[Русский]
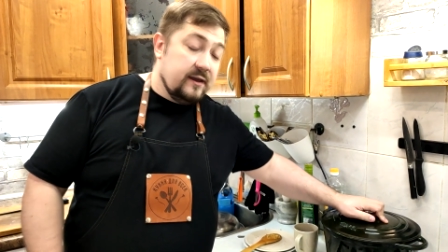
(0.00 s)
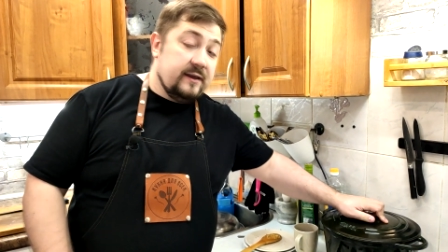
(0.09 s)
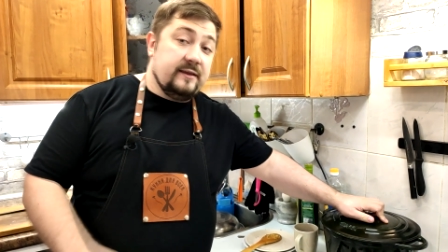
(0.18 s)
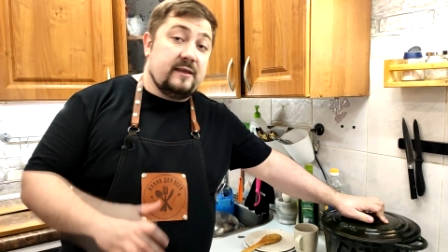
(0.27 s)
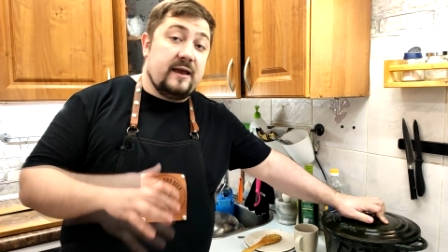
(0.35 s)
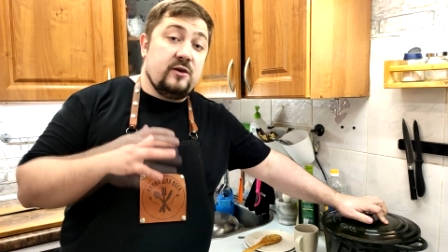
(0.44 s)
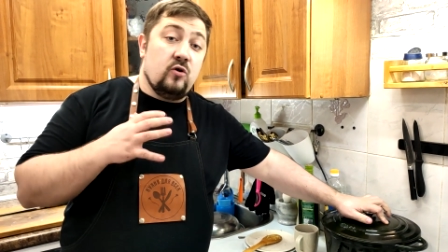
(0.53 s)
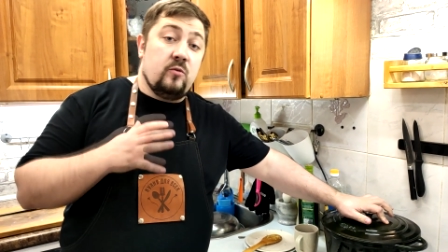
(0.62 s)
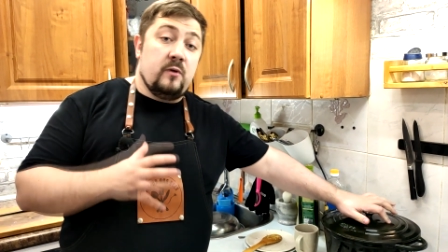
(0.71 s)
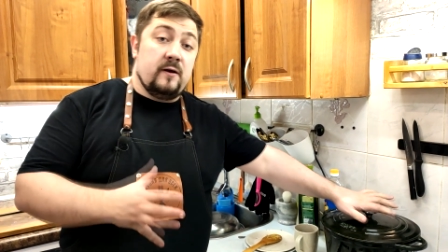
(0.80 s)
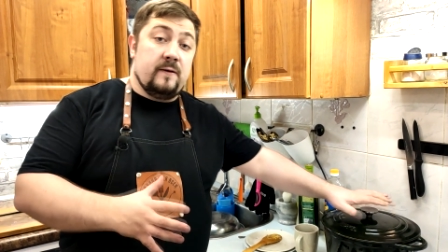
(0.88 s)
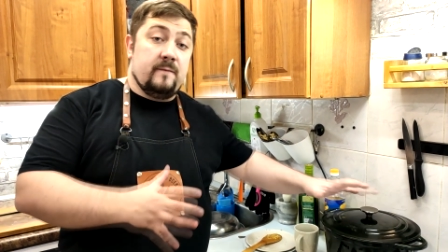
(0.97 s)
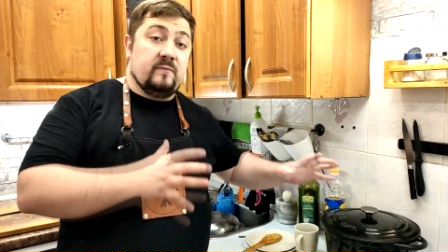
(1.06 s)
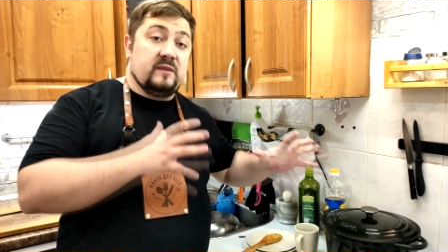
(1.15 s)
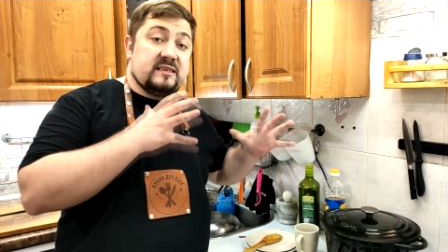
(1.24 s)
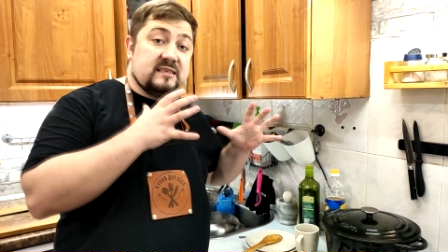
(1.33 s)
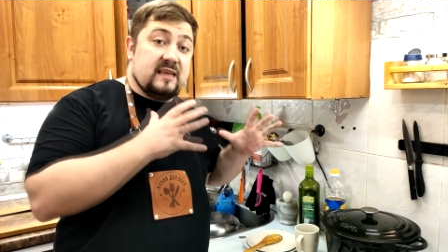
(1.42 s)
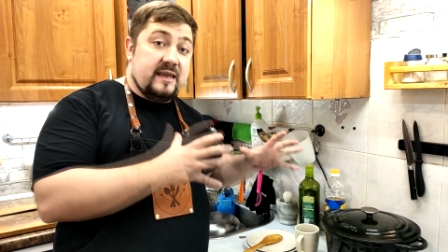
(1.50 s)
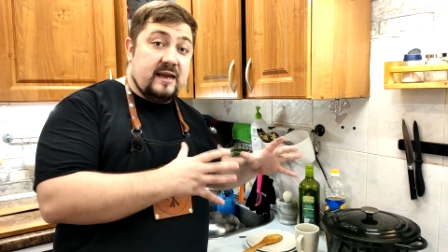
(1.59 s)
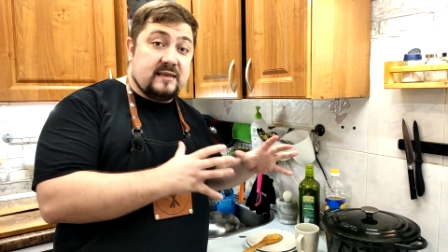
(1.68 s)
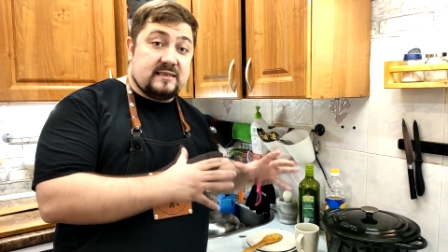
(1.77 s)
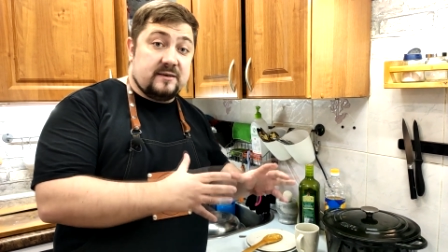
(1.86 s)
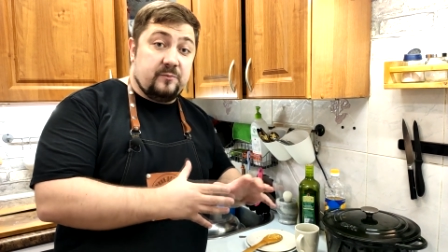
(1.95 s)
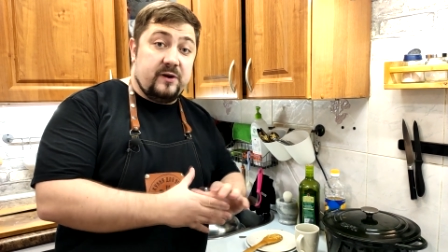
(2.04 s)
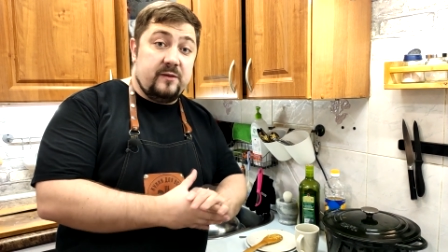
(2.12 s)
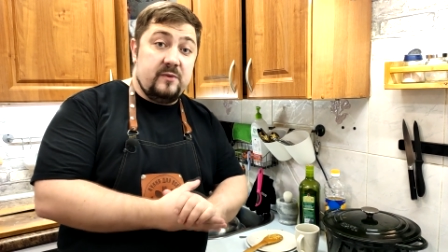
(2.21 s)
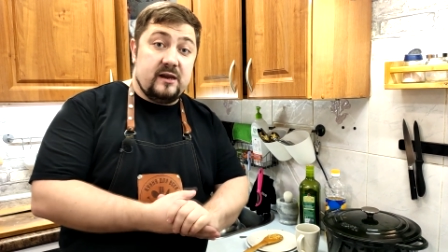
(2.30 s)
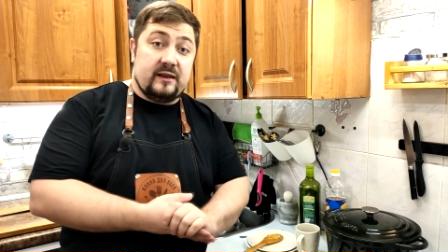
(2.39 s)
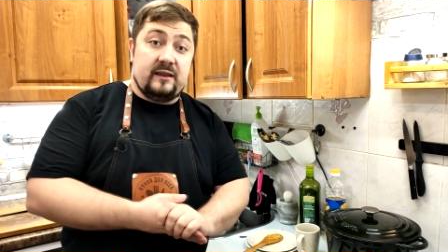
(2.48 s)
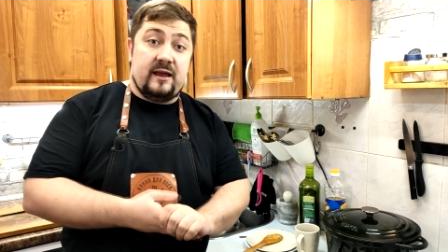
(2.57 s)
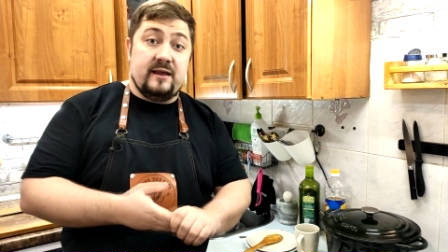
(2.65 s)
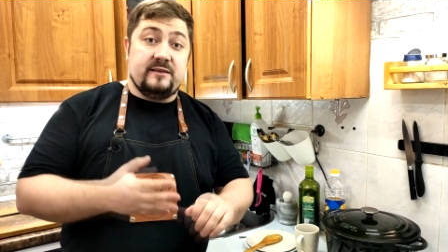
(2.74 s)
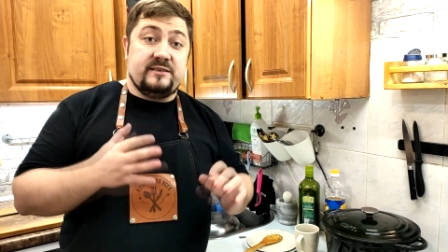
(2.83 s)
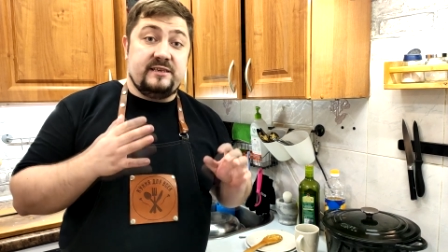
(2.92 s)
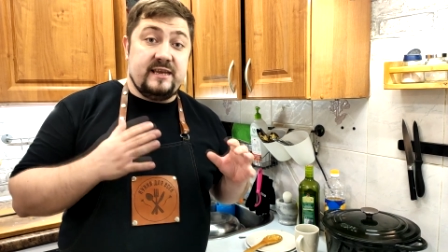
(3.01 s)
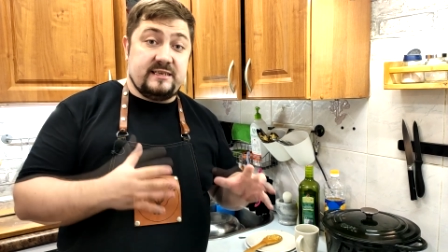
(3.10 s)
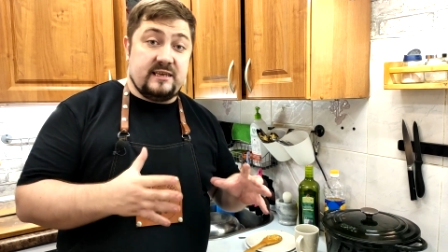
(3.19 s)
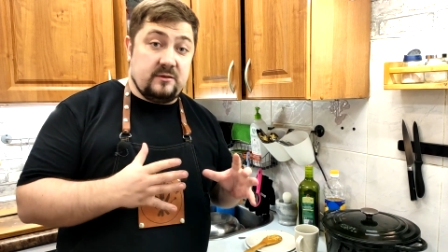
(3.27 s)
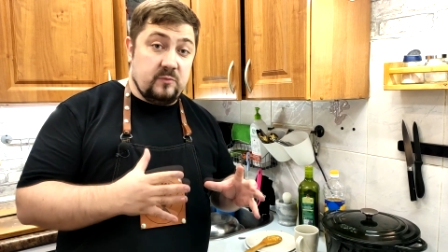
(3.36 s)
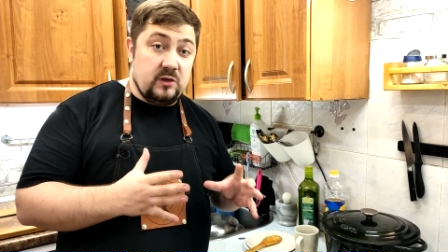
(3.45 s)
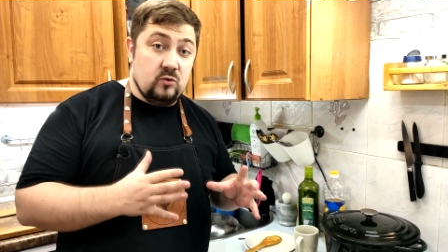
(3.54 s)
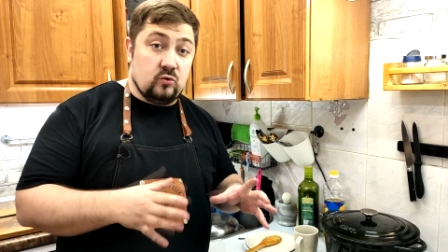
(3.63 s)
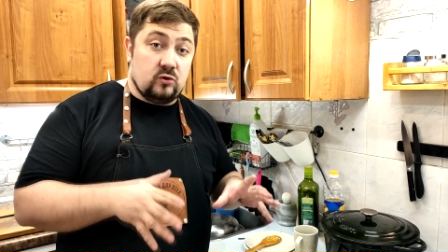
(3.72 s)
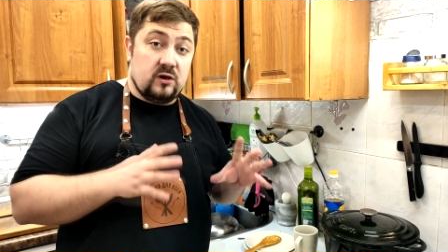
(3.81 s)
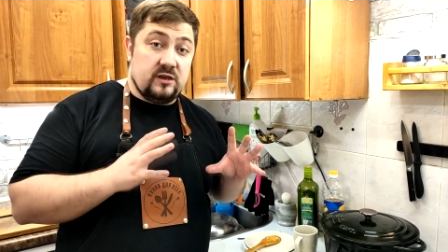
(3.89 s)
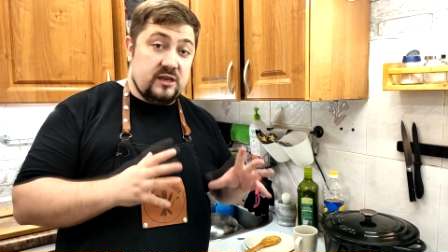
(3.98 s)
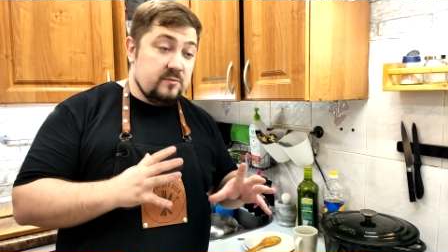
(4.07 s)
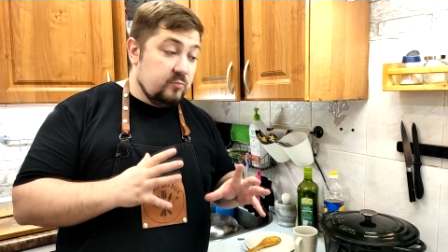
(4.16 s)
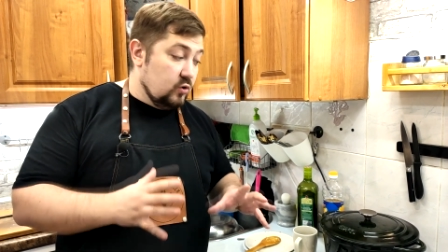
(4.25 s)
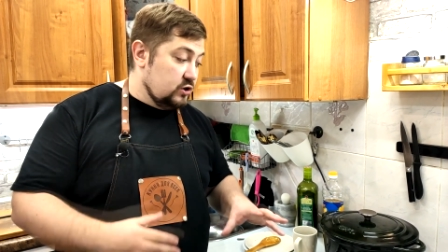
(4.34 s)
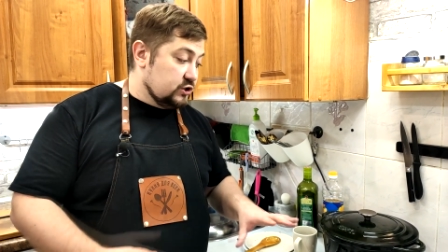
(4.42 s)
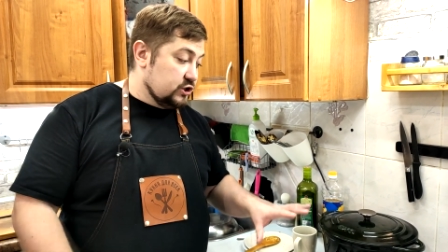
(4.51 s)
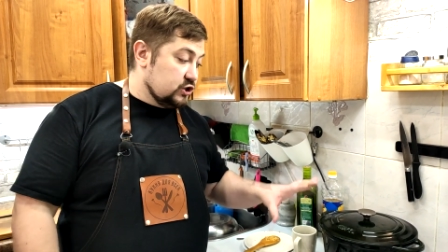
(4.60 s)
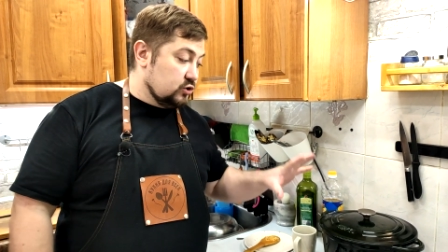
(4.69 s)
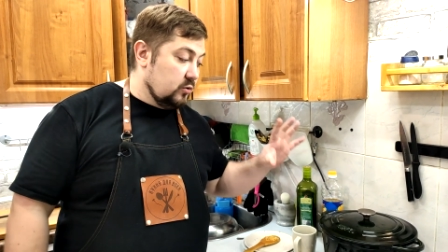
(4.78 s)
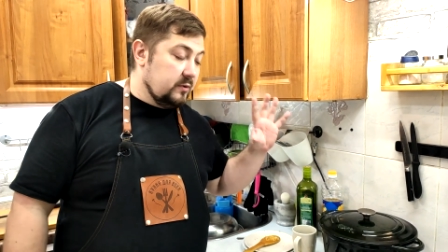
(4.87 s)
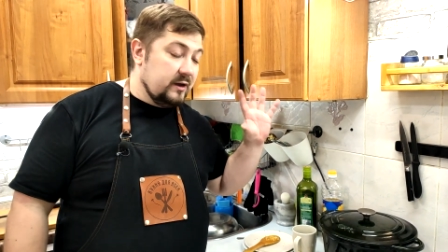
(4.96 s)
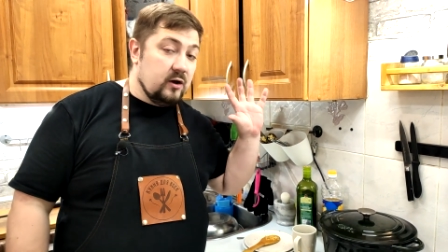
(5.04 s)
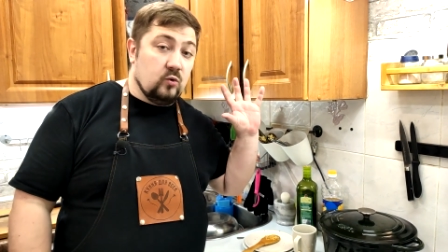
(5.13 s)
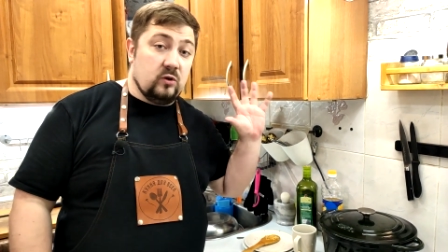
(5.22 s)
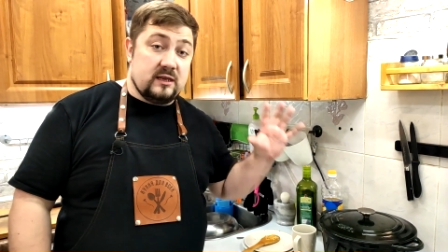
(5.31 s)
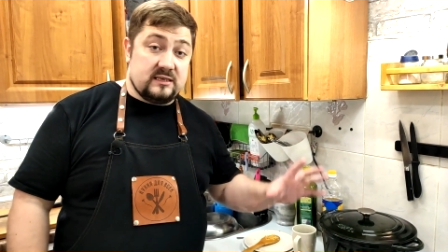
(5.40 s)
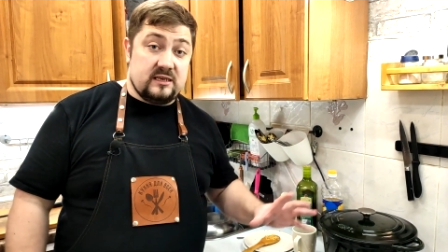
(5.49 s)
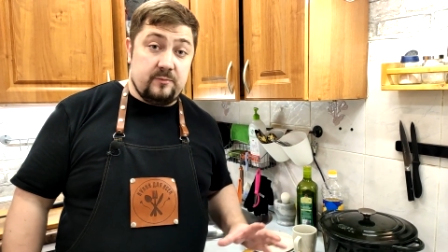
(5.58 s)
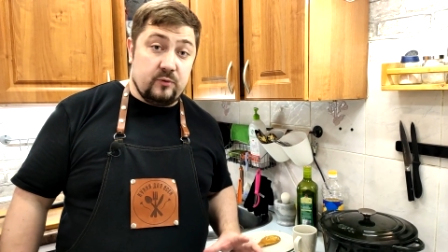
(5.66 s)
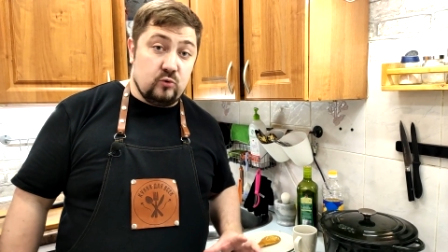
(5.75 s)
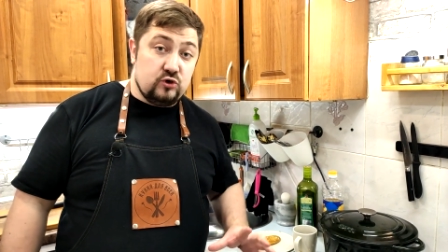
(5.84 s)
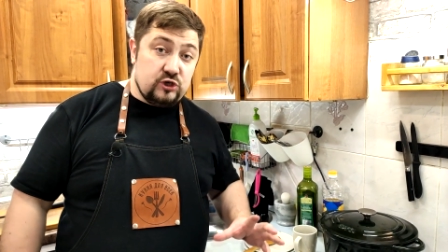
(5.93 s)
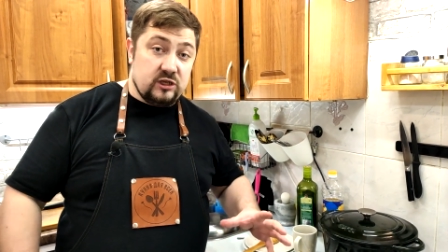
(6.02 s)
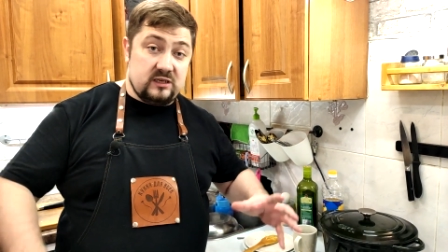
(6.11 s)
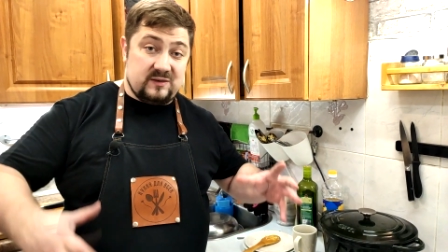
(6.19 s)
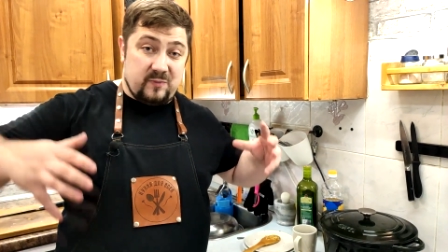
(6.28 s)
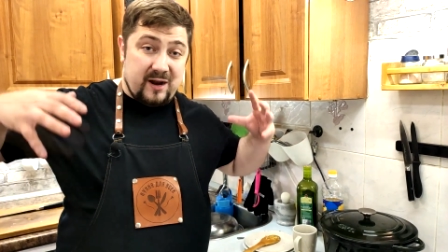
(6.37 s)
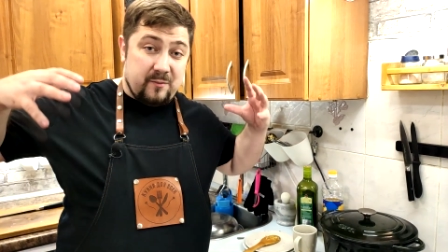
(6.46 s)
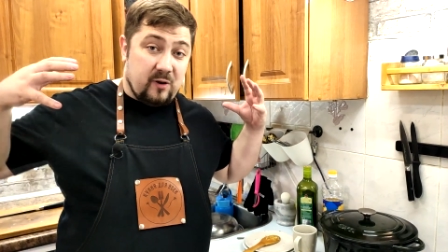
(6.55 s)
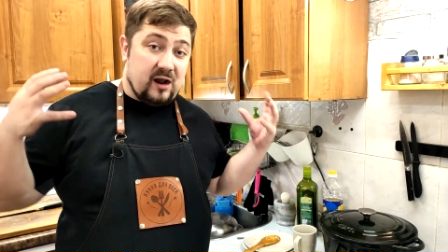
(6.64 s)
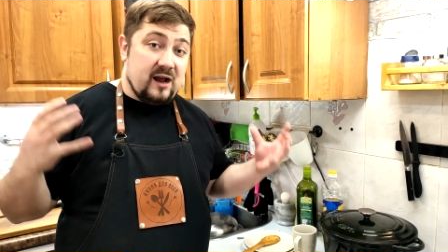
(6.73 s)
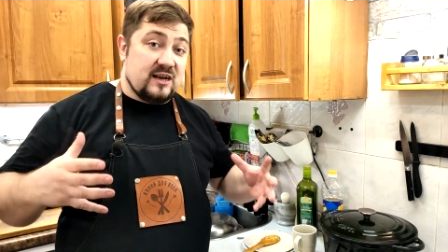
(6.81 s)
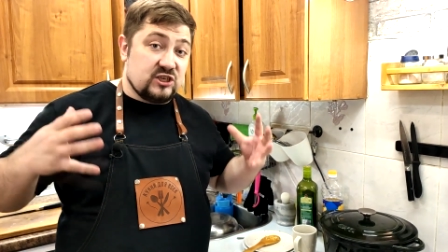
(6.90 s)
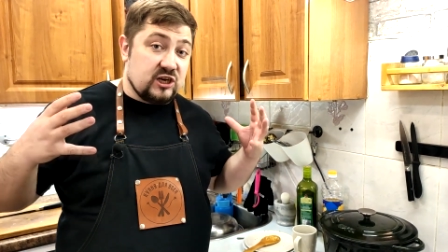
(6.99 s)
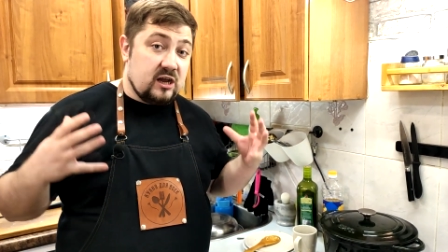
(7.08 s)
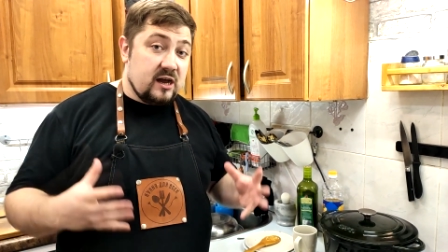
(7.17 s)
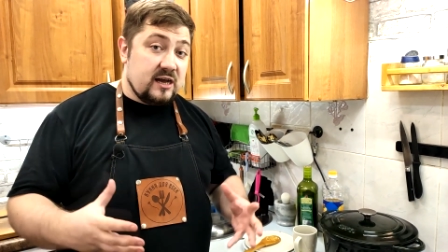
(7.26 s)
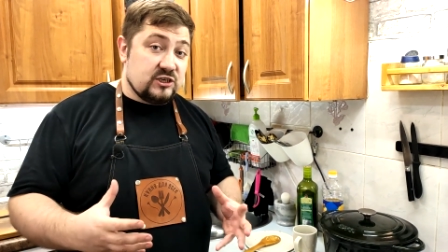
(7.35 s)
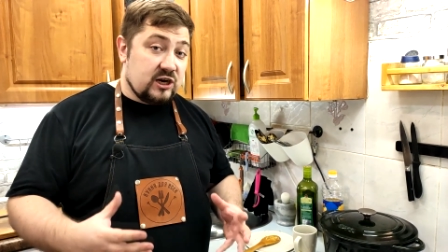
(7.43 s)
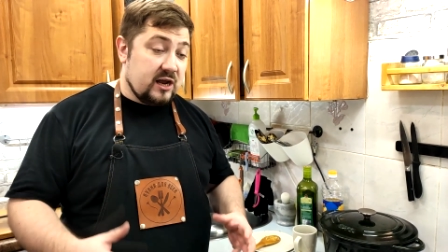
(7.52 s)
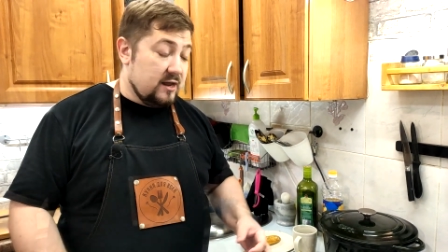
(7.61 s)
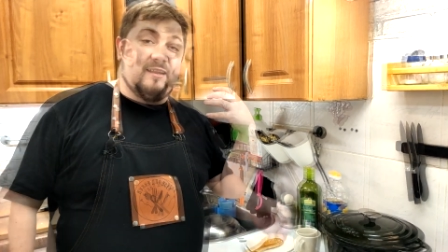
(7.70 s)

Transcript: и даем настояться примерно 10 минут, не больше, чтобы у нас не получилось прям каша-каша.